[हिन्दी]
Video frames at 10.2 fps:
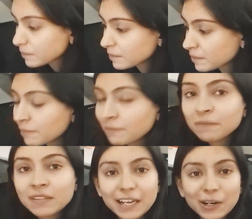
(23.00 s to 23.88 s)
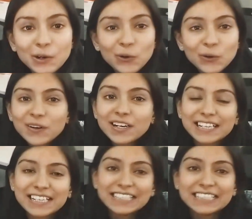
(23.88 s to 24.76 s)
मैम हेलो तो